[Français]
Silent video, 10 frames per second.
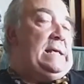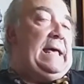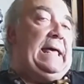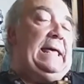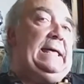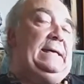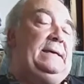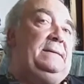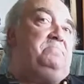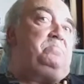
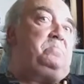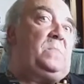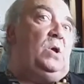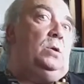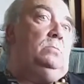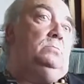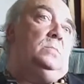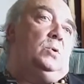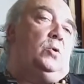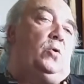euh,
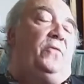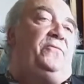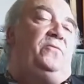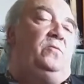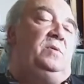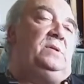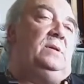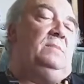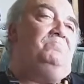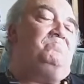
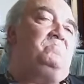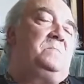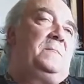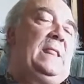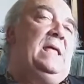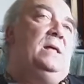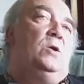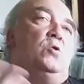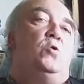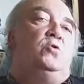refusent
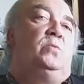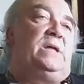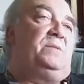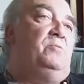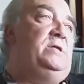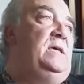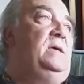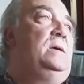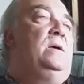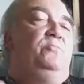le nom d'Asmodée,
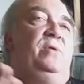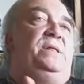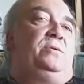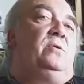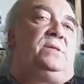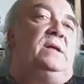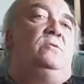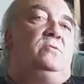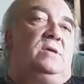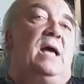puisque c'est
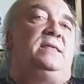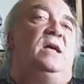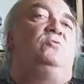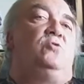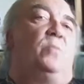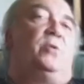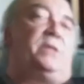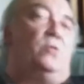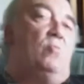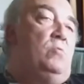le gardien du temple de
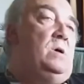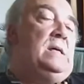Salomon.